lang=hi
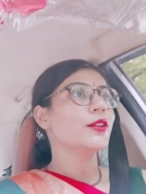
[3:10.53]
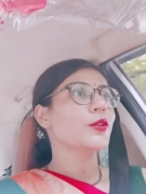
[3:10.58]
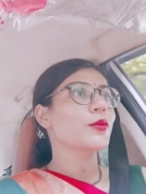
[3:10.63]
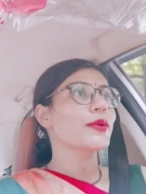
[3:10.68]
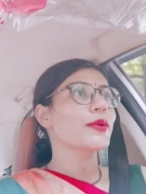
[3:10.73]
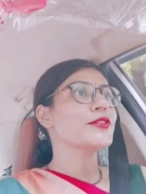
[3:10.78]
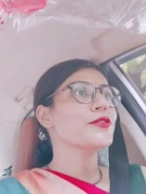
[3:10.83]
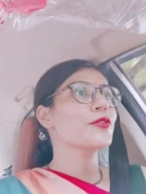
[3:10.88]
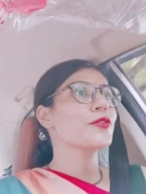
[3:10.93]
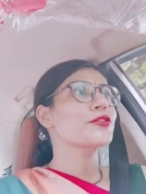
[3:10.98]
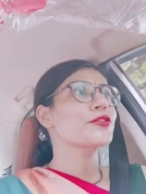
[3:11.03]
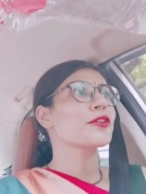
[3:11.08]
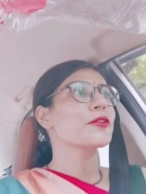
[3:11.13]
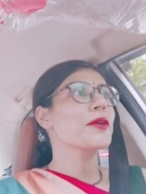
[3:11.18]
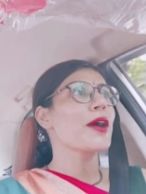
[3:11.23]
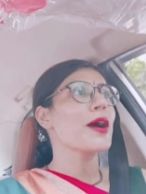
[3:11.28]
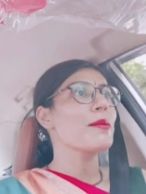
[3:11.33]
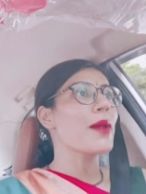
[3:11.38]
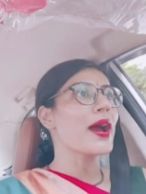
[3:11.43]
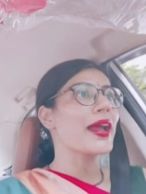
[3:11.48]
तो मैं सोच रही
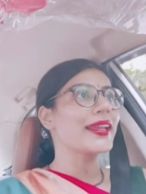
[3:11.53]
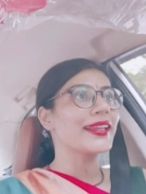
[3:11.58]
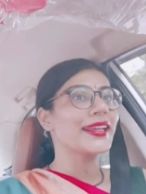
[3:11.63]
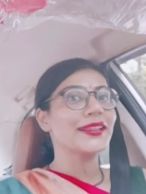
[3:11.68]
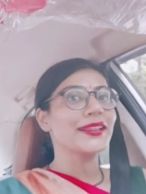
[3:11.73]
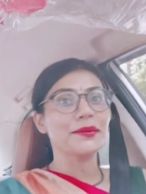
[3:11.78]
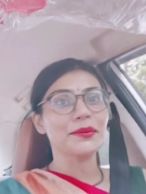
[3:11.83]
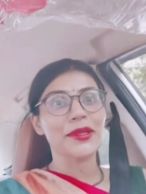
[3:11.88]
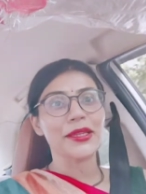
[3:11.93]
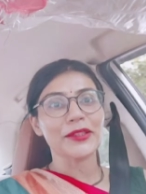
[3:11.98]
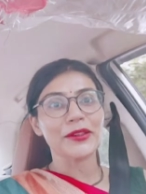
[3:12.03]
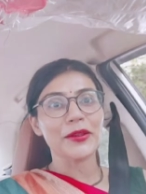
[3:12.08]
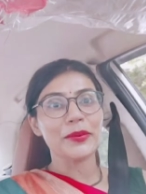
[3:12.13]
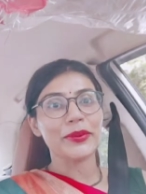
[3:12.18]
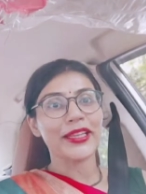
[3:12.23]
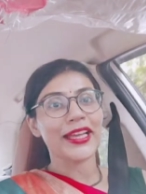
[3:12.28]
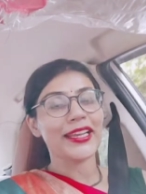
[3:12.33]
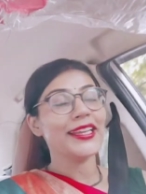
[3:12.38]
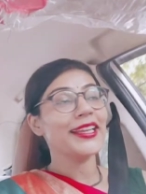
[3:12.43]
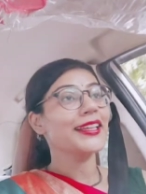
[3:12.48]
हूँ हम आएंगे तब तक तो
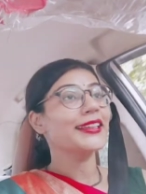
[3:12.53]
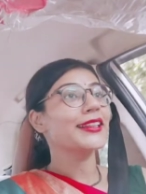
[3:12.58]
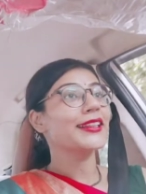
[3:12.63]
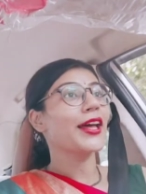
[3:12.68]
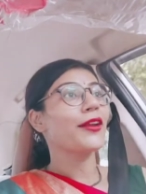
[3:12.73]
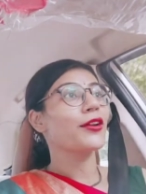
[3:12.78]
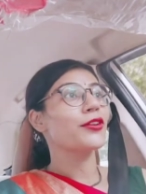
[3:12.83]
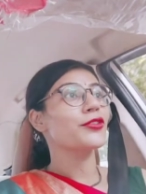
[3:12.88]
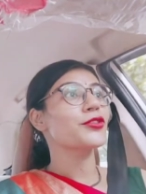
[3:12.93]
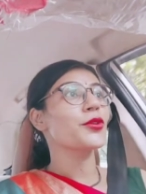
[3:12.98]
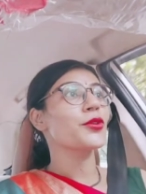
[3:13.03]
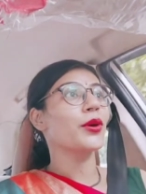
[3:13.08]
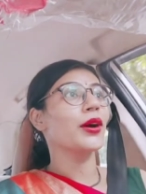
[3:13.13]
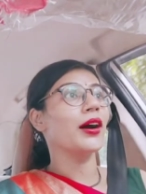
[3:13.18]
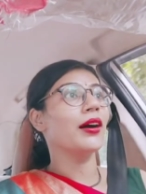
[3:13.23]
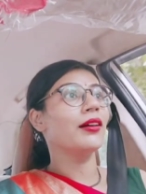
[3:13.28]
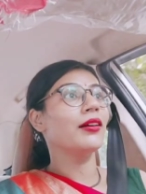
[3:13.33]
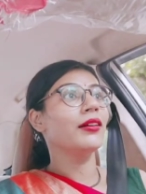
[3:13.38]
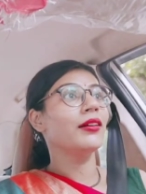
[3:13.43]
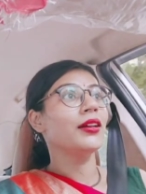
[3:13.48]
पता नहीं कितना रश
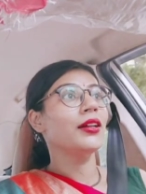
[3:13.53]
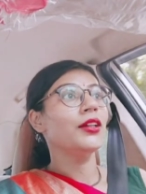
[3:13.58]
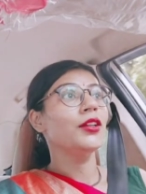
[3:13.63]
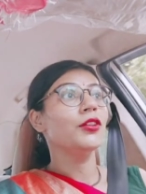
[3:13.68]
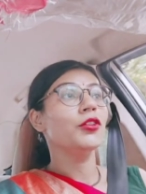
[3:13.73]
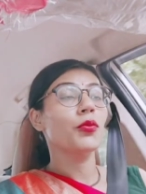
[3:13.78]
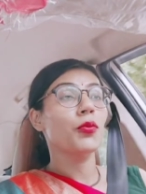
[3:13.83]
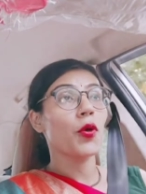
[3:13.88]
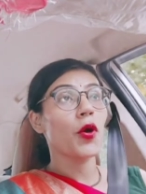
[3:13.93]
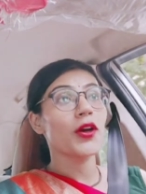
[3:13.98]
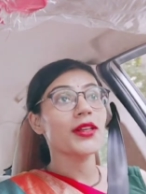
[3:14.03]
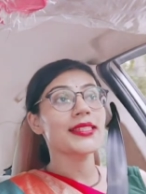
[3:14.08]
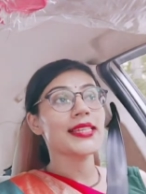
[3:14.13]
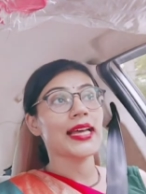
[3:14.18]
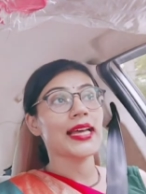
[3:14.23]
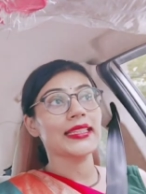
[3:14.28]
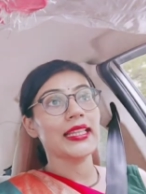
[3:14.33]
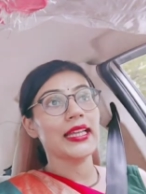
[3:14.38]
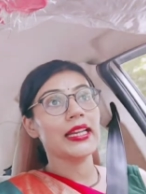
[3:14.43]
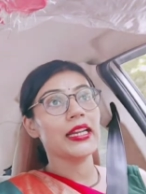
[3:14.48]
होगा तो बहुत
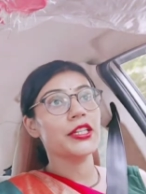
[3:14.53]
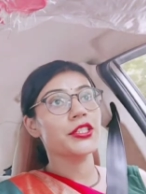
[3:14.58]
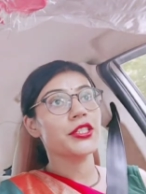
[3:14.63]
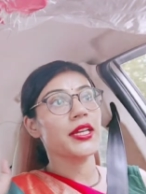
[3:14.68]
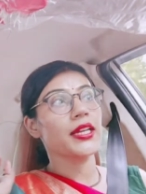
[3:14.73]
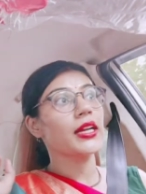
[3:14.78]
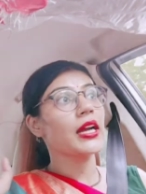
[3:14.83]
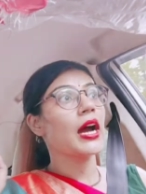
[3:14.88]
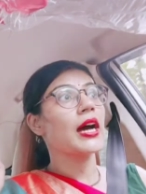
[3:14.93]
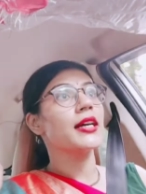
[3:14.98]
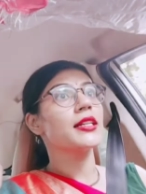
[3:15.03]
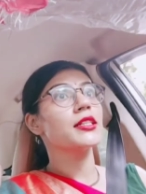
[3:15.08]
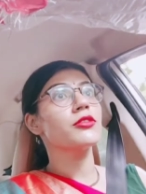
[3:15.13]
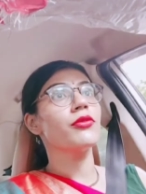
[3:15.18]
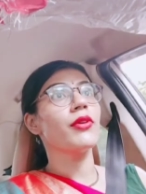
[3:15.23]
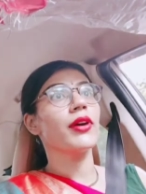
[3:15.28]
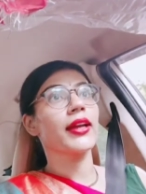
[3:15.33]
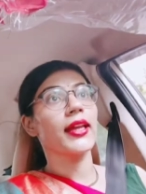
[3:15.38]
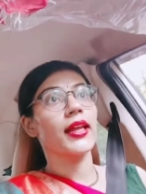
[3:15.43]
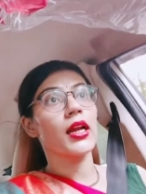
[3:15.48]
ज़्यादा रश है कार्स
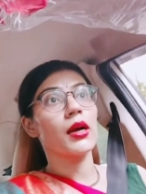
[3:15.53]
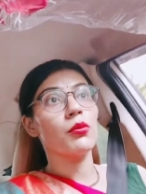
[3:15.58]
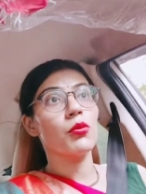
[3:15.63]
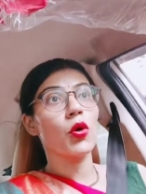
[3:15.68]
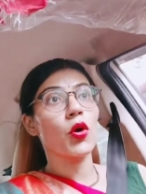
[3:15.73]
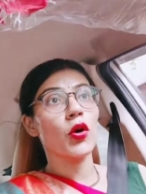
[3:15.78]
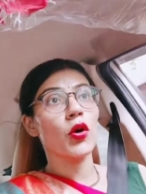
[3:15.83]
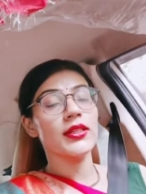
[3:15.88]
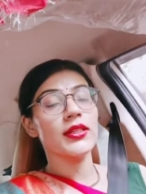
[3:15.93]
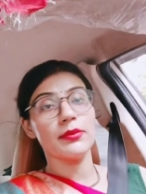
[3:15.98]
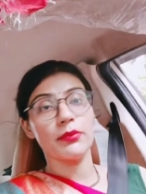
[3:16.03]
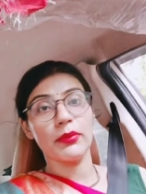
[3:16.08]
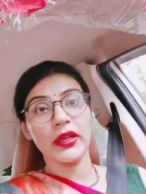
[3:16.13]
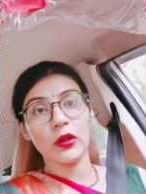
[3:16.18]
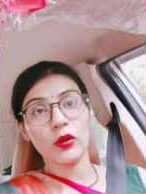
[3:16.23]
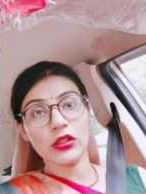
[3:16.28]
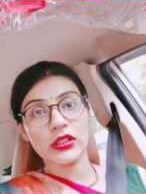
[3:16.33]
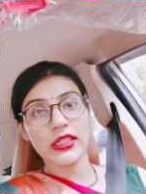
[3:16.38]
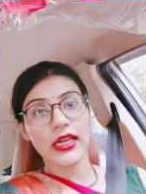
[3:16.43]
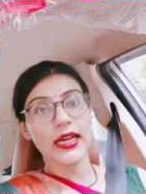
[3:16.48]
वगैरह बहुत
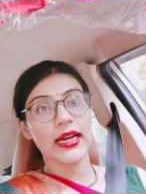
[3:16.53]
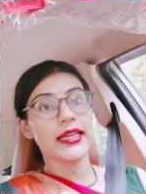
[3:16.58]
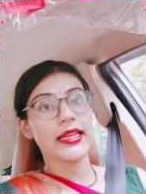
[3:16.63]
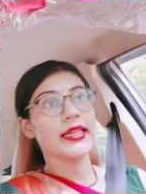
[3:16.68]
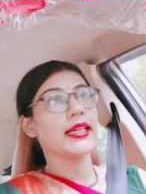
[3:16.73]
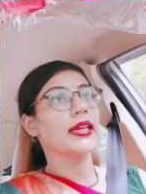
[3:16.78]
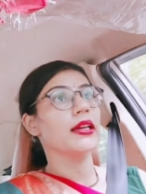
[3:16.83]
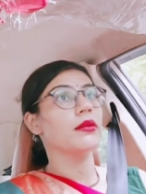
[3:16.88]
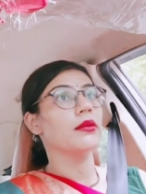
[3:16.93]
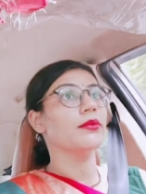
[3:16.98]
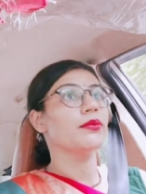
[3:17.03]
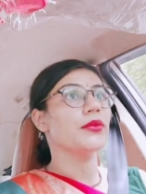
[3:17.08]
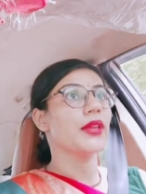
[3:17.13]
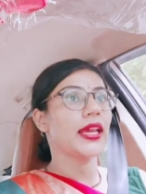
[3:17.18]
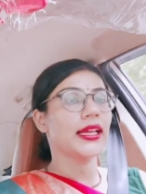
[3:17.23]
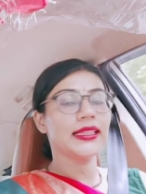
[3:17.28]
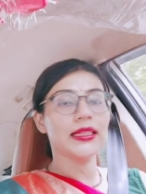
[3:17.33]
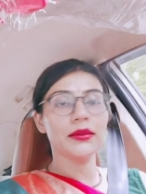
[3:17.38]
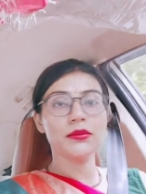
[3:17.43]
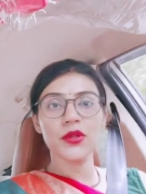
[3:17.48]
बिल्कुल जगह नहीं है
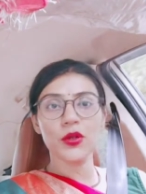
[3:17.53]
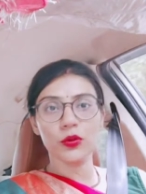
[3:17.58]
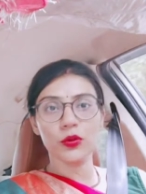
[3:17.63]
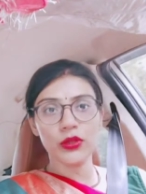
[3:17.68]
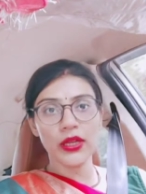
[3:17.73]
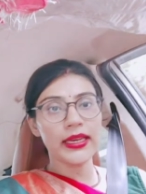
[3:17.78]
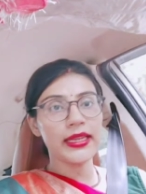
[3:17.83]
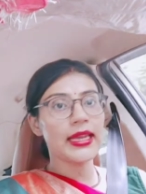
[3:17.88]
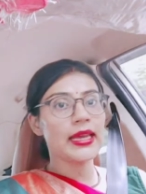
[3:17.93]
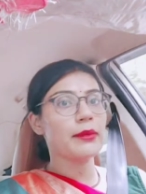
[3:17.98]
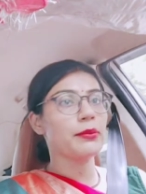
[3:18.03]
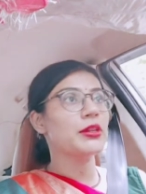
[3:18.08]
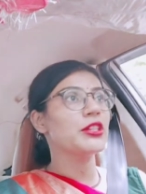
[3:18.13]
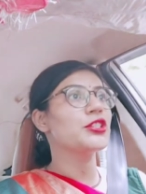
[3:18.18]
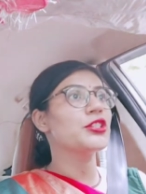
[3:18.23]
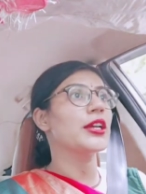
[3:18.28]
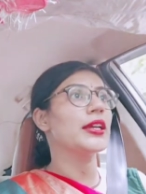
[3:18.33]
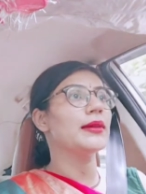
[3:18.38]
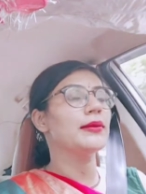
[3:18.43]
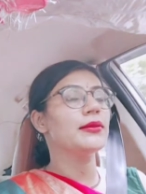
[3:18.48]
एकदम उधर ही है
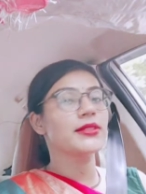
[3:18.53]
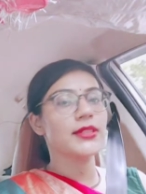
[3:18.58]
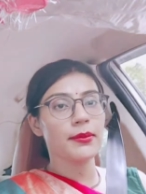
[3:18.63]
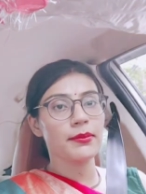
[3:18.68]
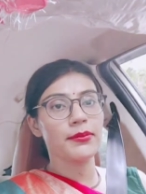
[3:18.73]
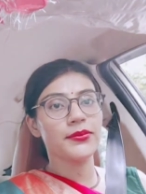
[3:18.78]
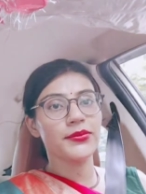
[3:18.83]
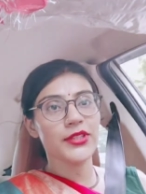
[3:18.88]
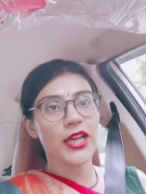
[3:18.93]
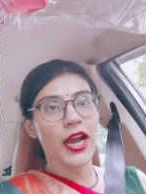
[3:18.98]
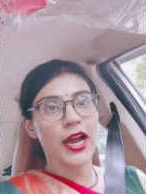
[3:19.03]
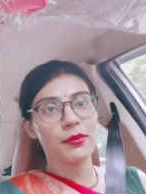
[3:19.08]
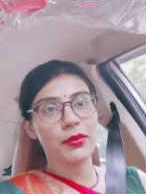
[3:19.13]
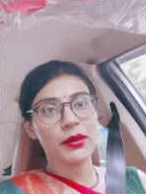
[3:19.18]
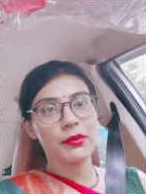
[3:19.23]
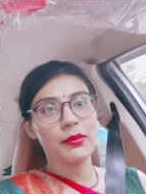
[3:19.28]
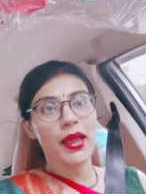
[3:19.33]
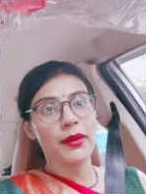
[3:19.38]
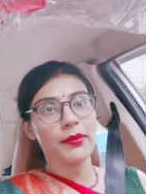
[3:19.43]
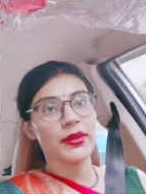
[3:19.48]
पीछे ही जब जहाँ
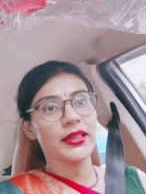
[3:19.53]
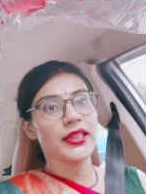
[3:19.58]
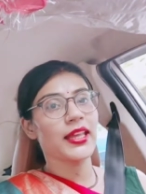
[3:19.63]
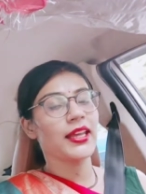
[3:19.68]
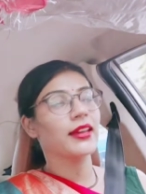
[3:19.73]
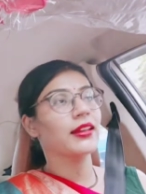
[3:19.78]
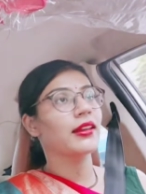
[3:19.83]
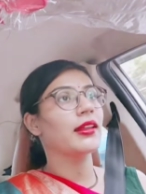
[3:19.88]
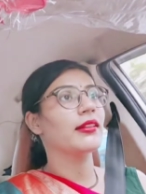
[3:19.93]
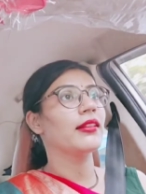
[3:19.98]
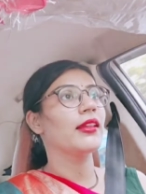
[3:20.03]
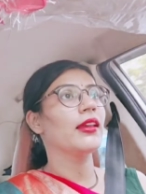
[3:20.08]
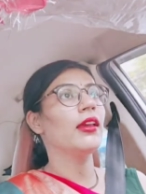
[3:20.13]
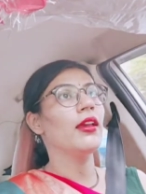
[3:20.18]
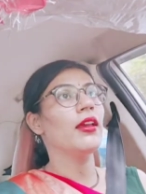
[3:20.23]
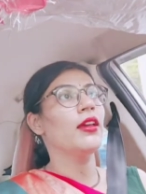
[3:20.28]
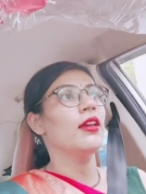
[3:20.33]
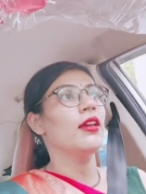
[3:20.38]
पर मैं अभी देख रही थी